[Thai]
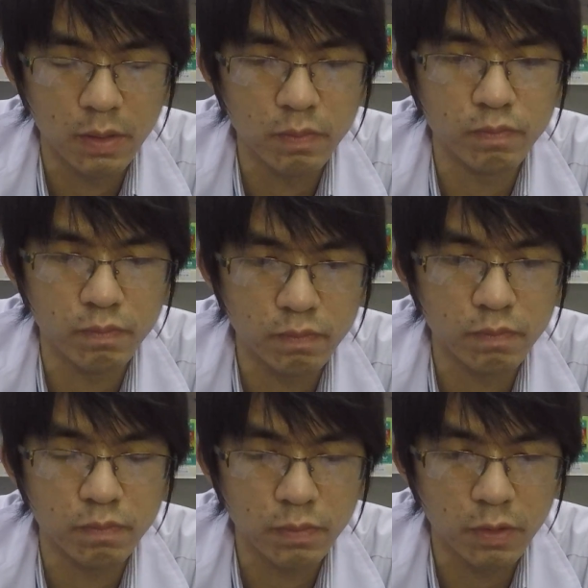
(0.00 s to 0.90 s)
อืม
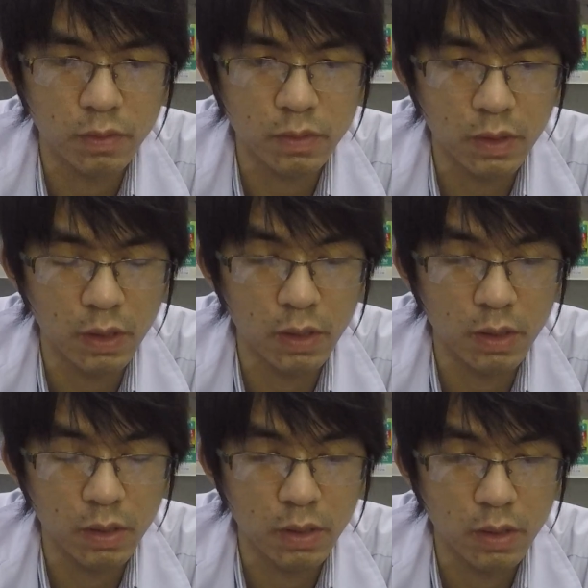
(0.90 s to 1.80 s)
โอเค
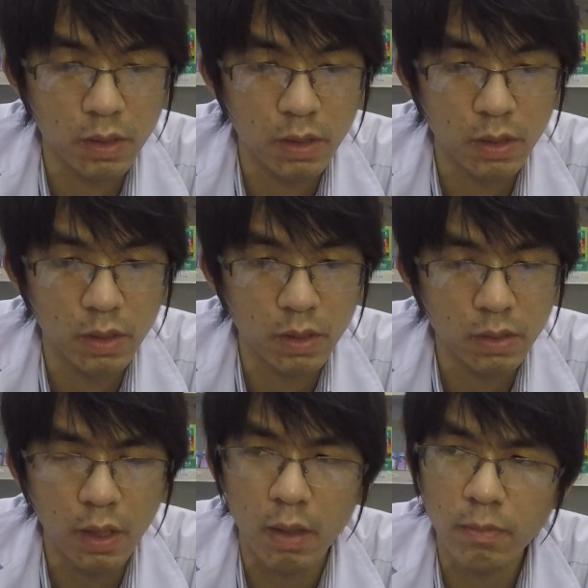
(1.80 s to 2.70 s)

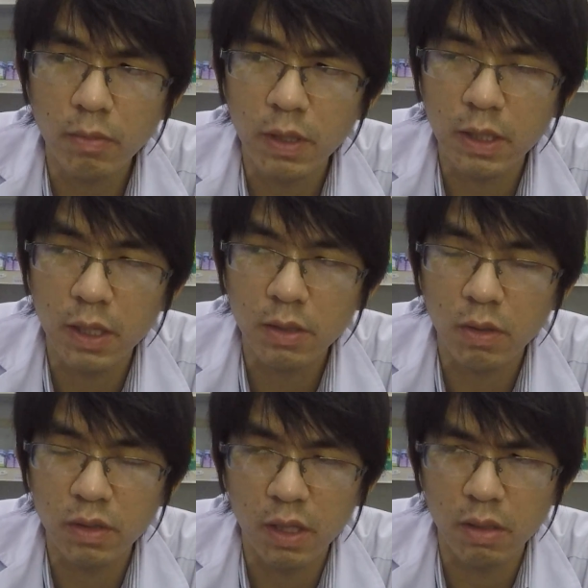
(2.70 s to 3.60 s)
แต่ก็มีเคสตอ
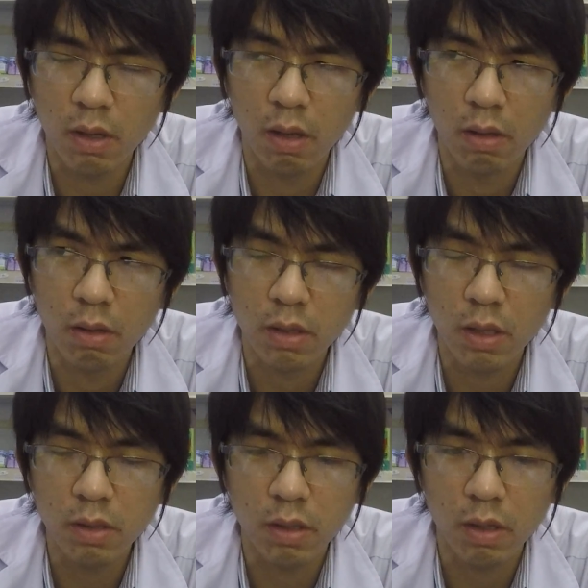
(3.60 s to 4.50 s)
นเย็นนะเค
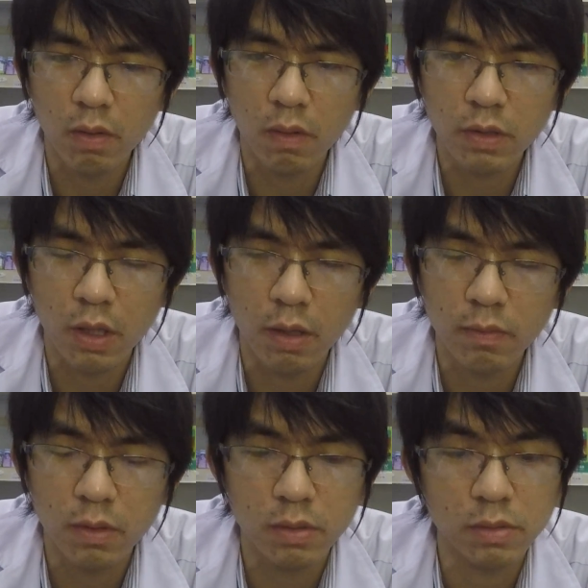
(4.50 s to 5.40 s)
สหนึ่งเขาก็ใช้พ
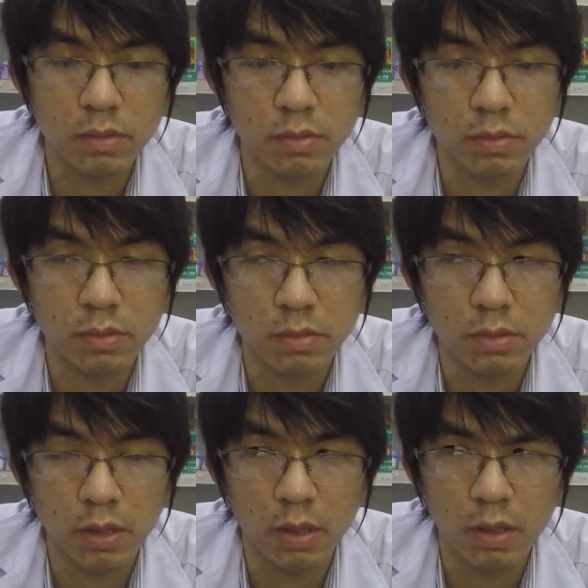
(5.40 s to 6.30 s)
วก
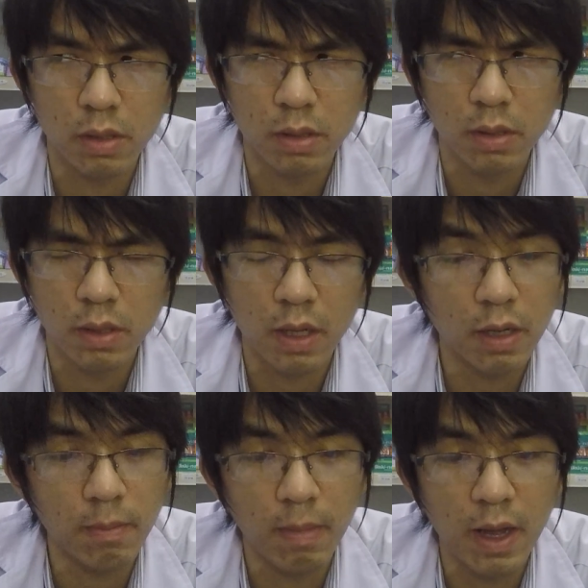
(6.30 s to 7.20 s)
อะไรนะคา
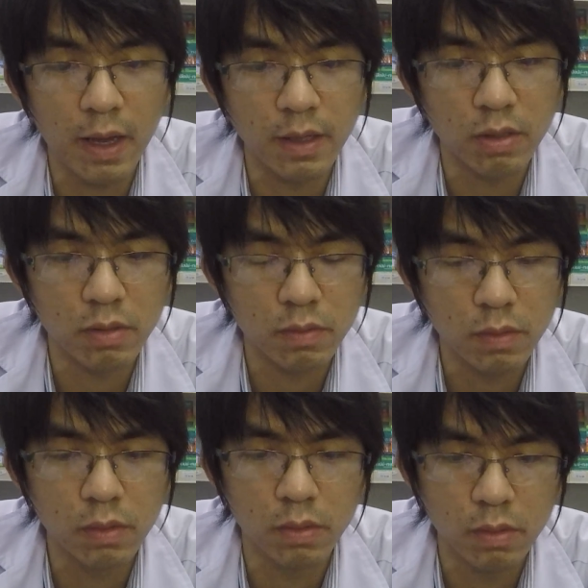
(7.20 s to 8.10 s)
รามายเนาะ
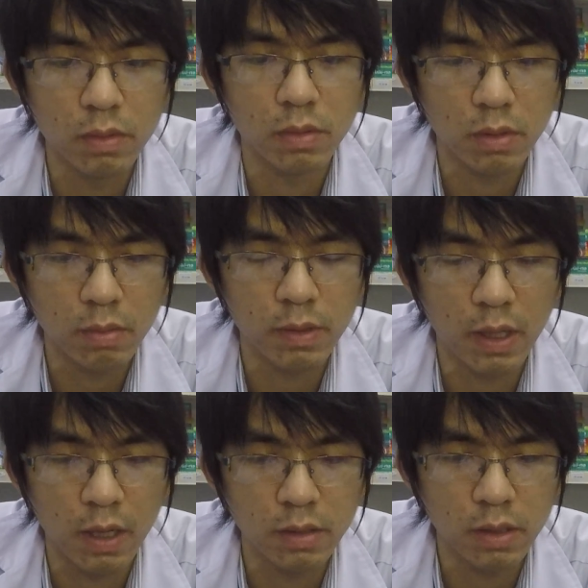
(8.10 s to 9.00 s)
เออก็เป็น
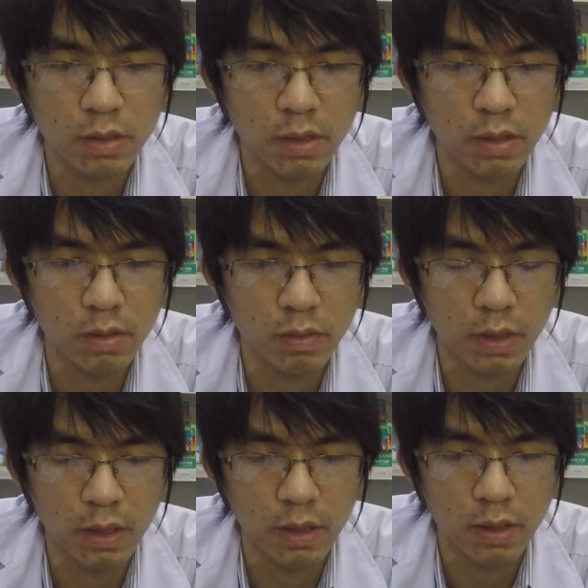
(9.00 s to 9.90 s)
ทางเลือกที่โอเค
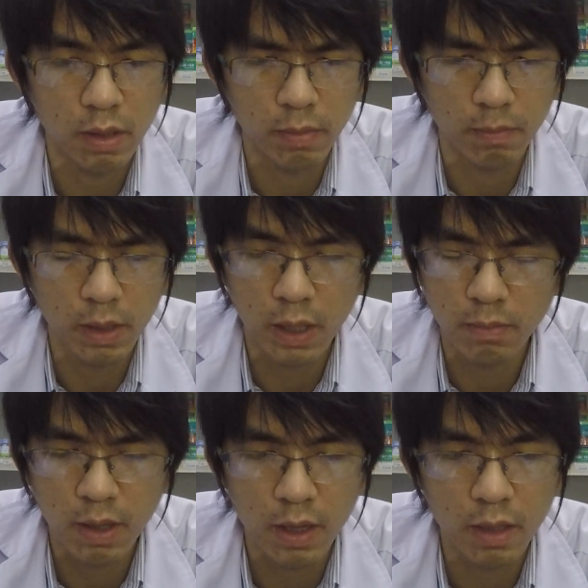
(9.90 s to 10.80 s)
นะถ้าแบบไม่คัน
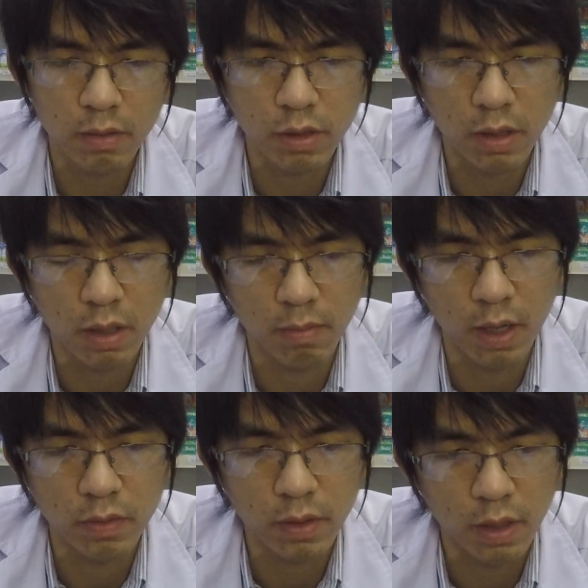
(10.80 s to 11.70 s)
มากอะไรก็ใช้คารามาย
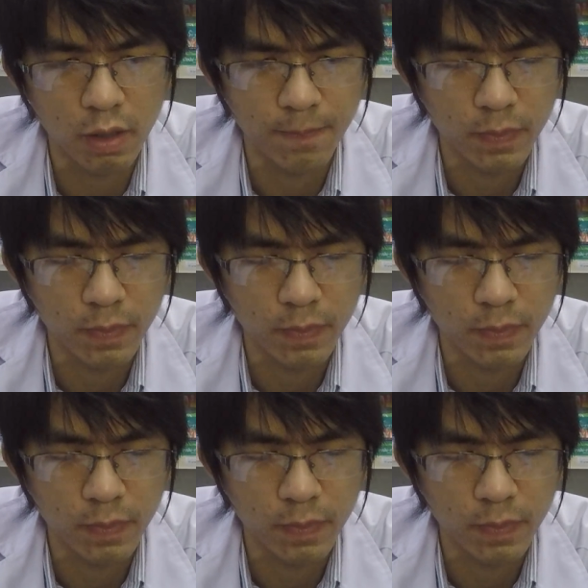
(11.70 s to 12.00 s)
ดูก็ได้นะ